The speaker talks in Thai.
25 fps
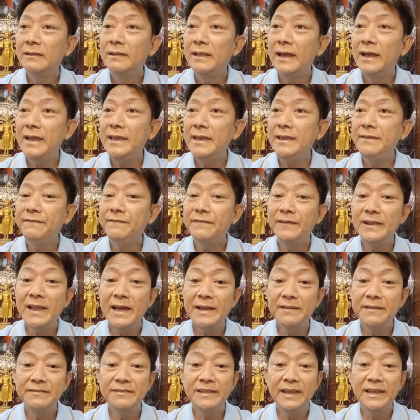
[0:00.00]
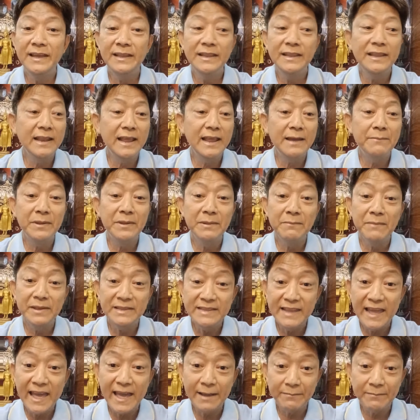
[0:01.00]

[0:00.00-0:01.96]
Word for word: และอีกฝรั่งเศสนี่แหละมันมาแย